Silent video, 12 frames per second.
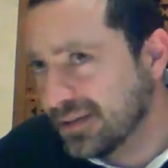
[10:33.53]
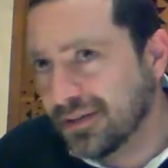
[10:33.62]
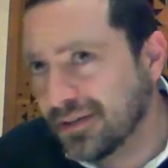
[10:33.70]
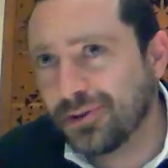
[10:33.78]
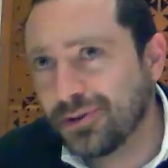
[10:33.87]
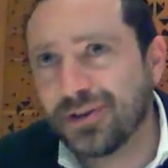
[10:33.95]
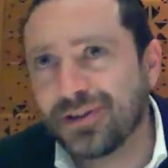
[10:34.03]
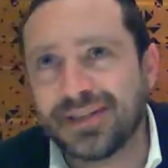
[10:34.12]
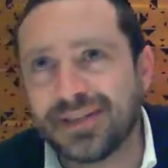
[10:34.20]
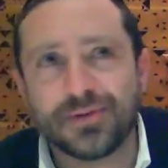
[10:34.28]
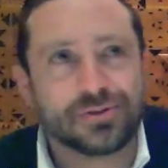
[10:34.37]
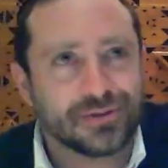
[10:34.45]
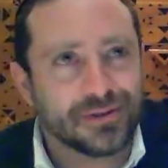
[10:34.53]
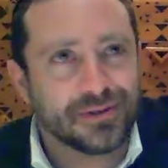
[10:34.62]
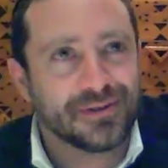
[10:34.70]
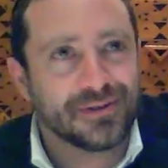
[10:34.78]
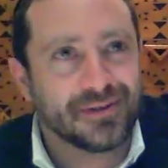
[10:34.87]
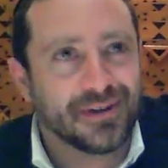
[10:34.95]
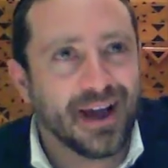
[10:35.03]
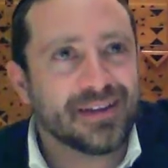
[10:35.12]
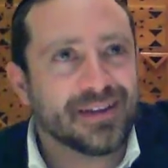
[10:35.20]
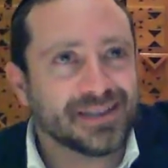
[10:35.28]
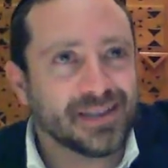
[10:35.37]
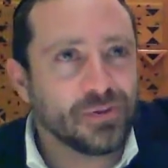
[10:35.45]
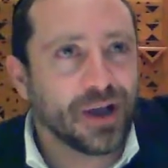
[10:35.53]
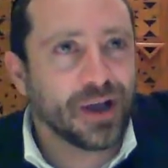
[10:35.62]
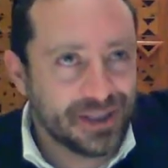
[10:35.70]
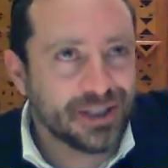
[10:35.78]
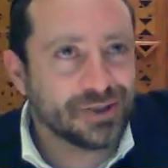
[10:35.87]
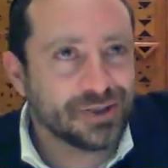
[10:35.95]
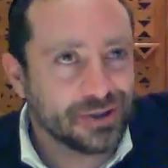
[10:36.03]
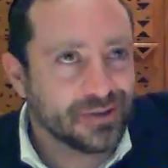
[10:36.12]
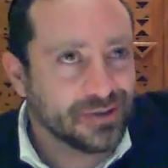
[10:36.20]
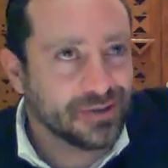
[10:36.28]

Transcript: Cuando decimos antes de un Kaddish,